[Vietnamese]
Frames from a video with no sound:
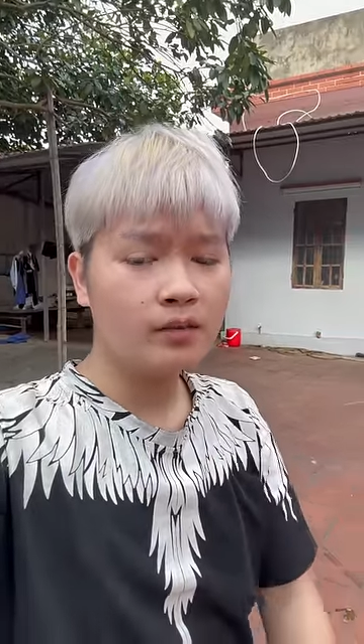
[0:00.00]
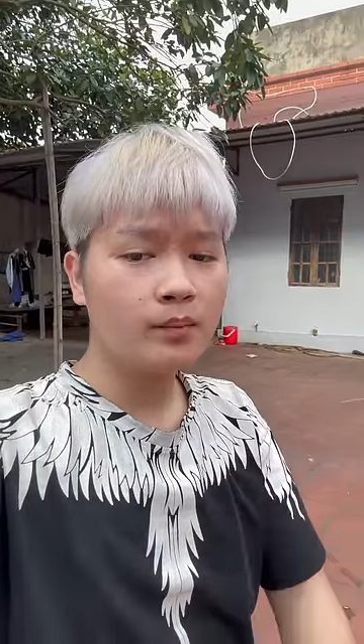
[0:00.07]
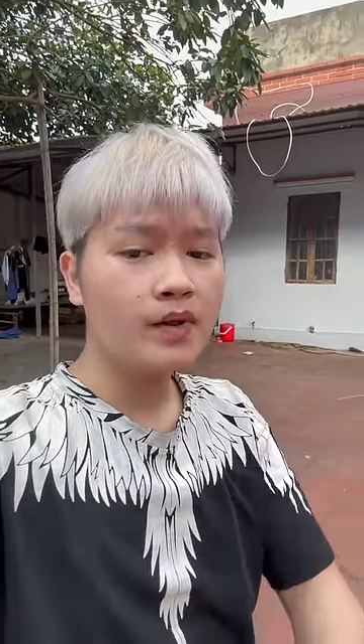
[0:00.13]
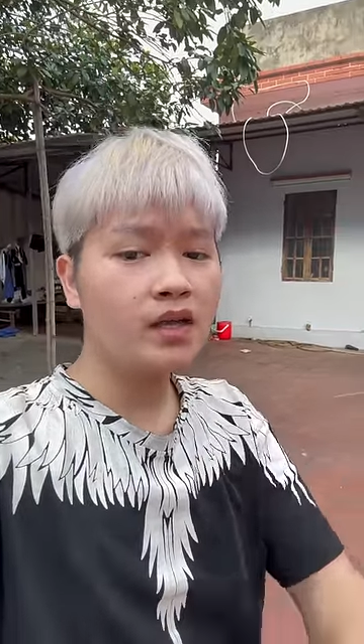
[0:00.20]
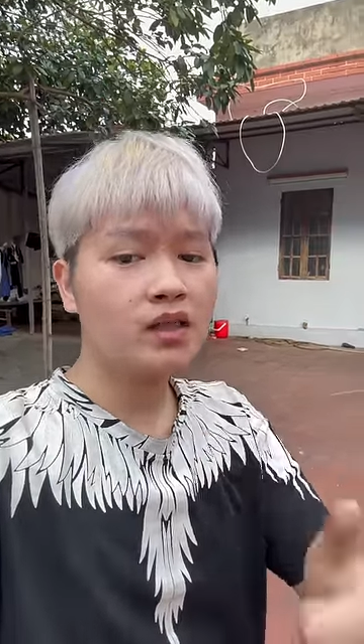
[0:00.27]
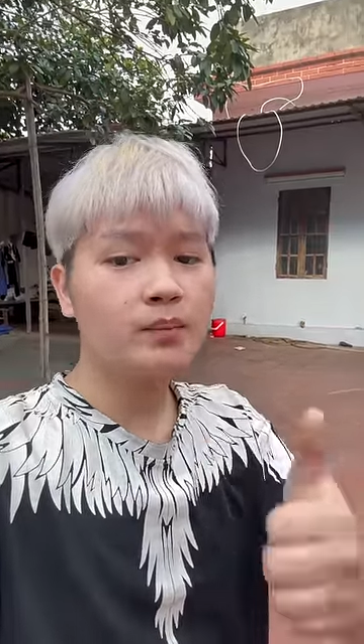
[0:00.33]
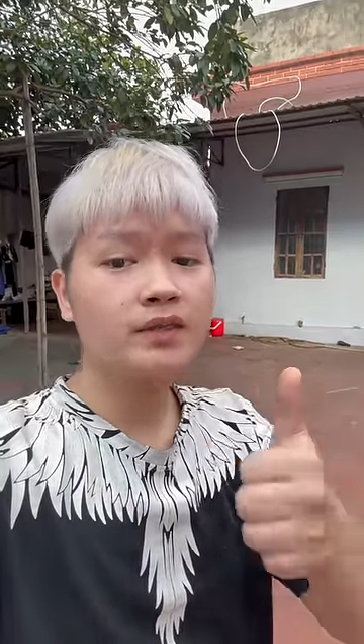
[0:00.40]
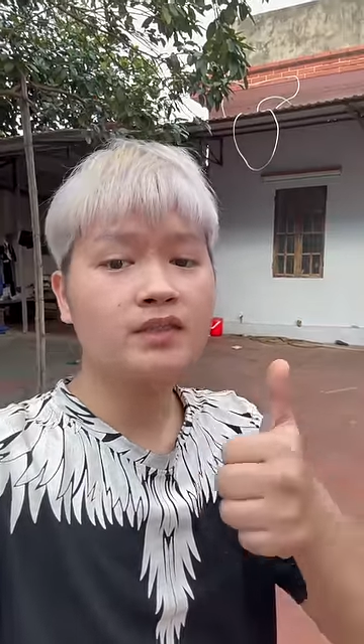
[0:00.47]

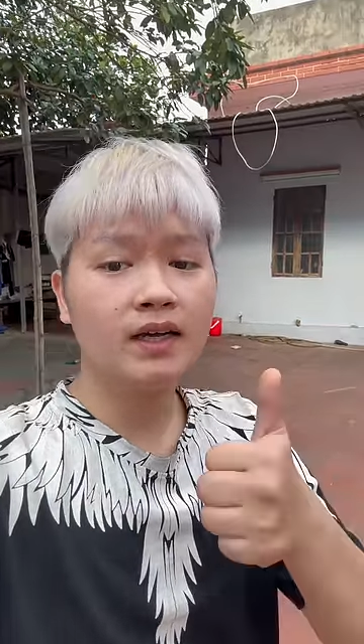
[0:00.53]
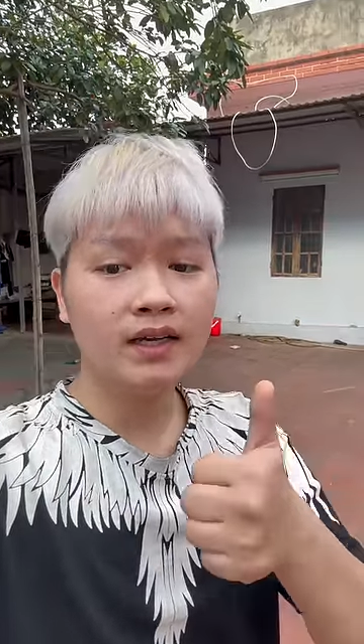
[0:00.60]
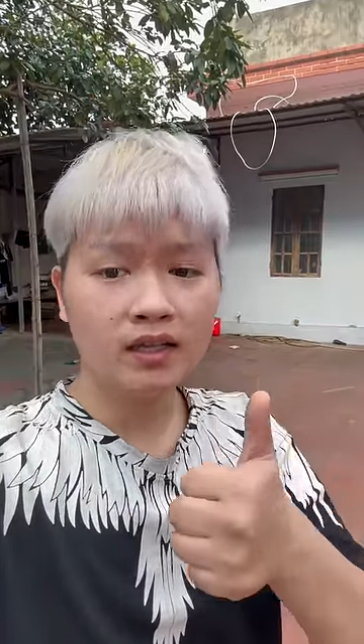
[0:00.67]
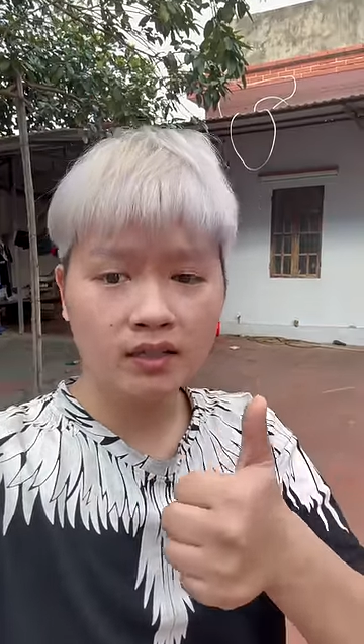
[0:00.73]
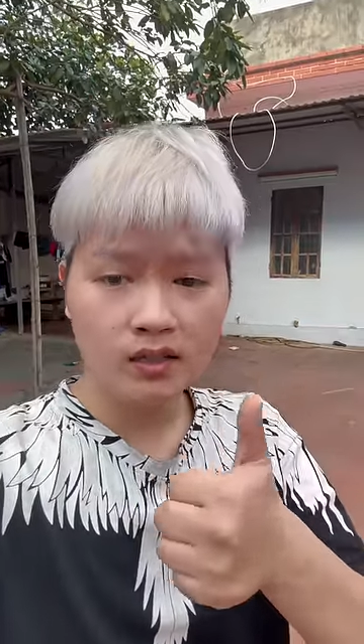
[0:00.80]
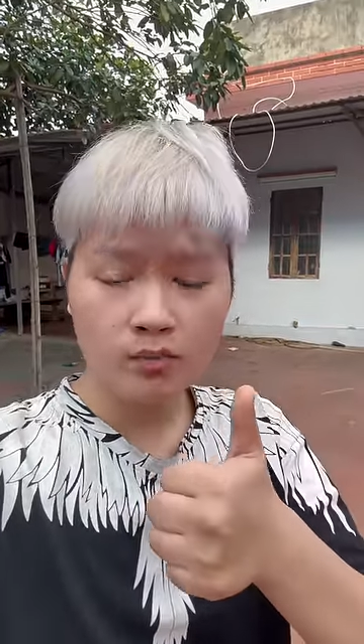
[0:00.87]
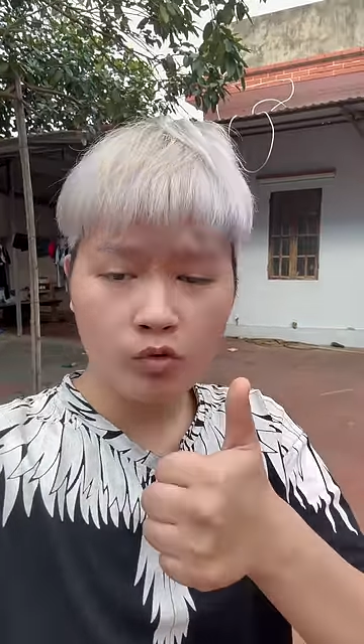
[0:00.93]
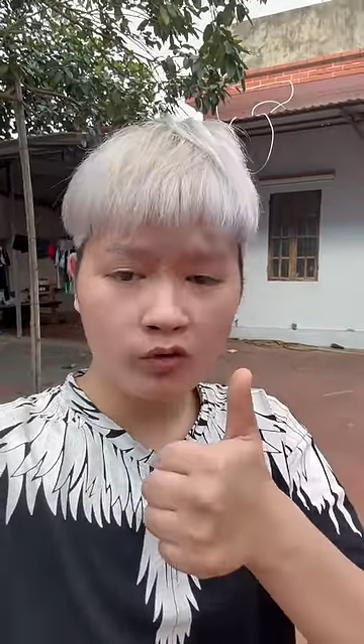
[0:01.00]
Bây giờ thì mình sẽ
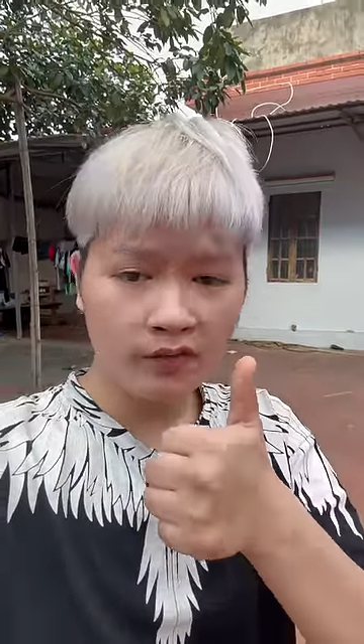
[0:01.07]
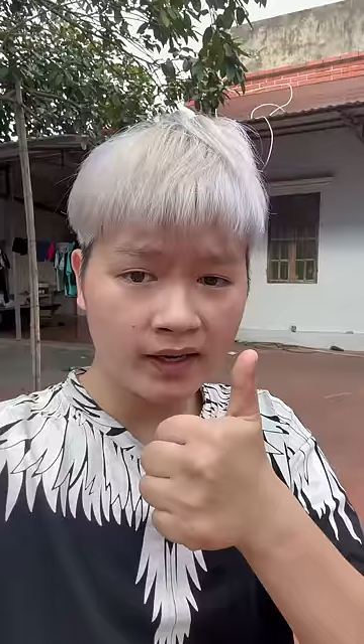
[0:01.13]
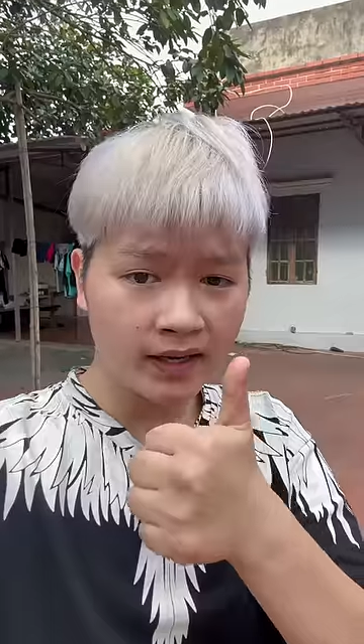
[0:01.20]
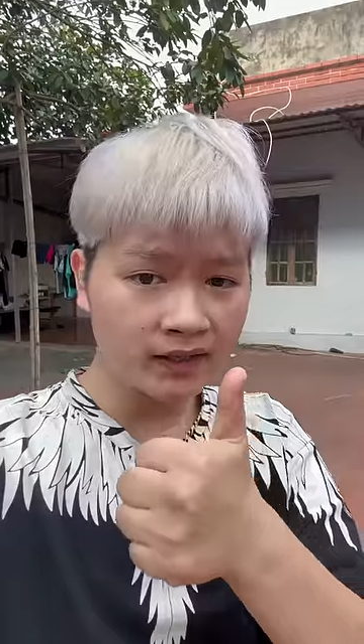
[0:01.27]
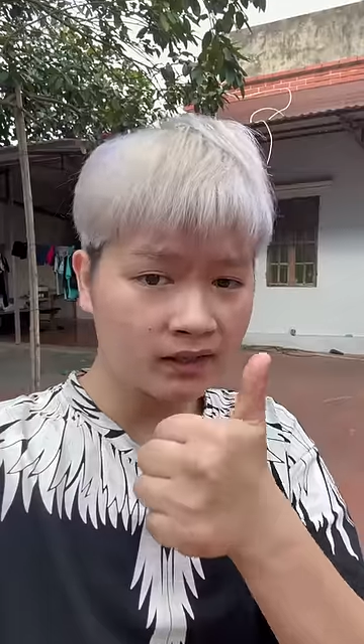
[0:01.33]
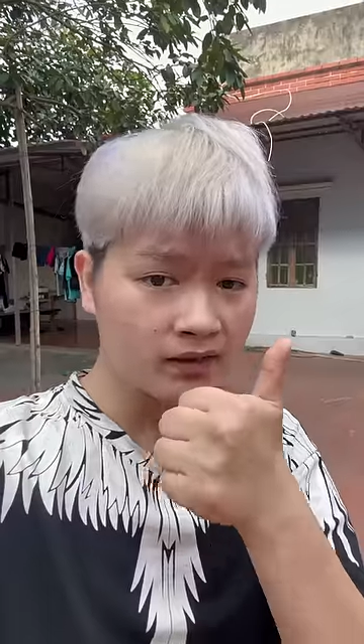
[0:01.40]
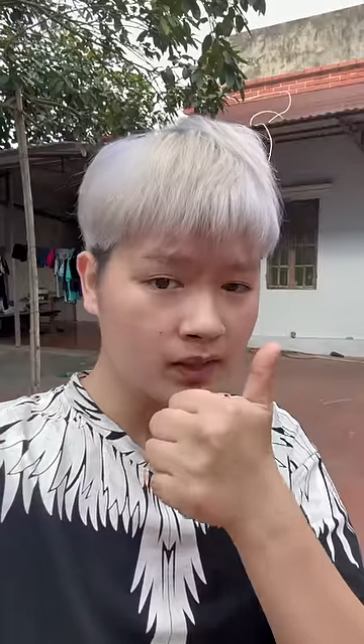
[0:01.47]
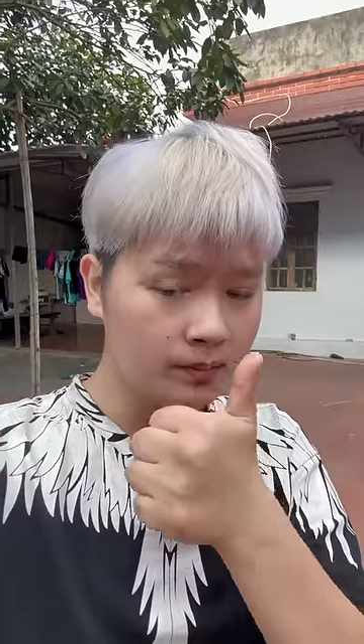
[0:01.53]
thử đi mua về
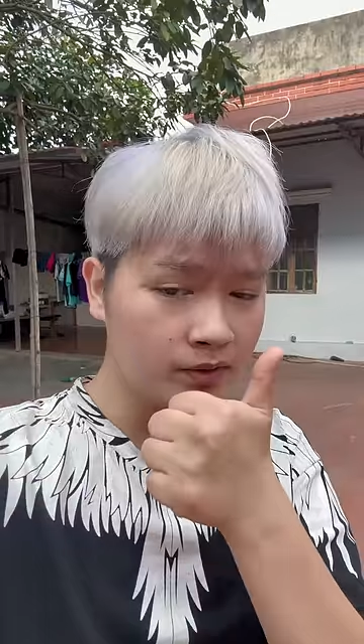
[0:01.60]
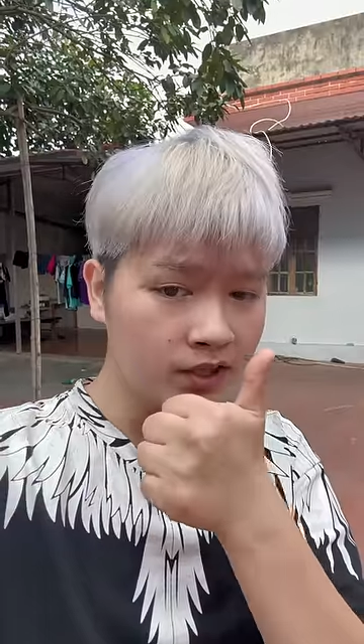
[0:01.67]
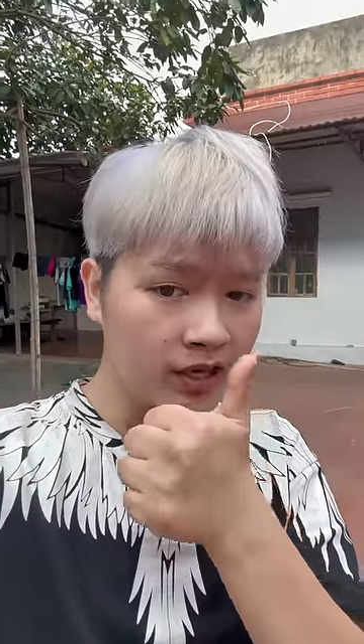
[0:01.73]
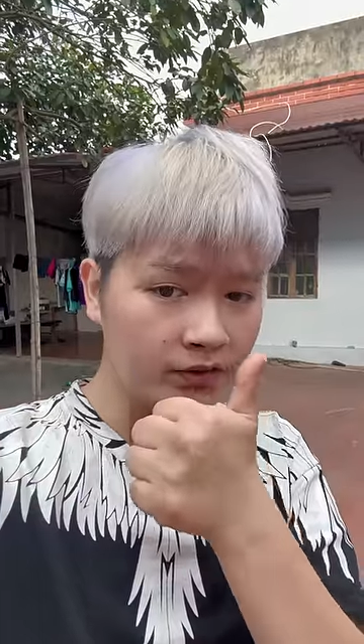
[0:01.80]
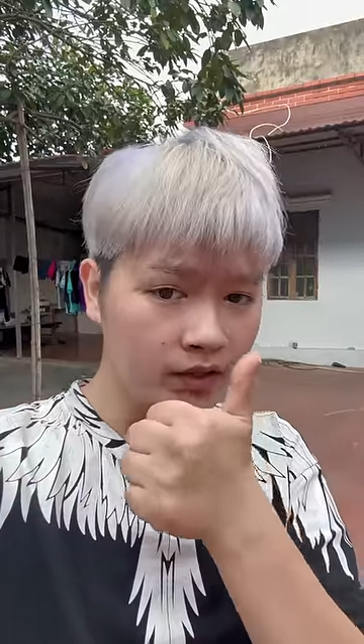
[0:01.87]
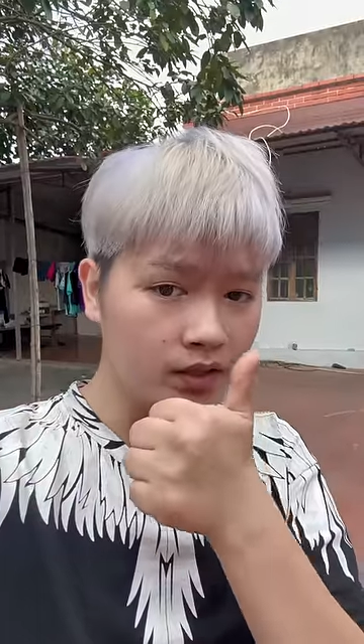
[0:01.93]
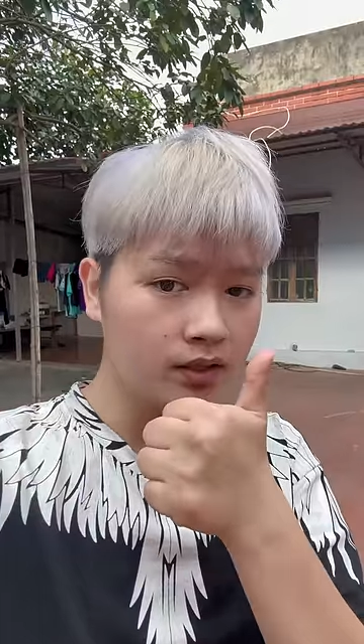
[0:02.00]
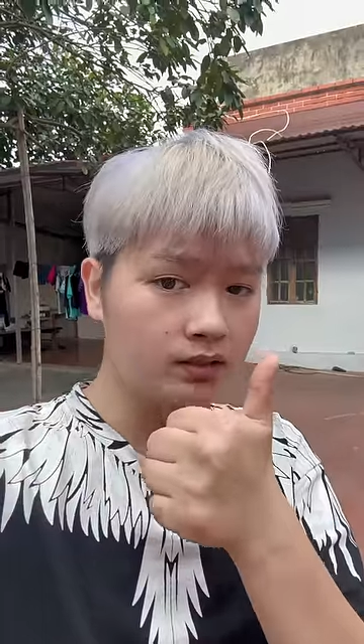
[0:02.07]
ăn xem như
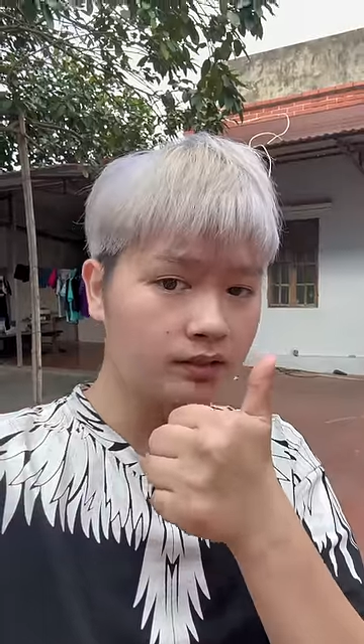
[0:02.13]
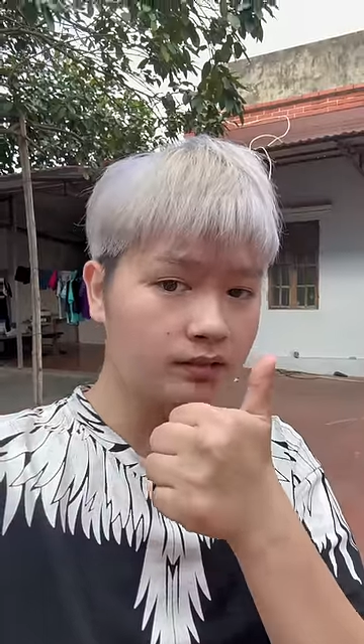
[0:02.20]
nào nhá.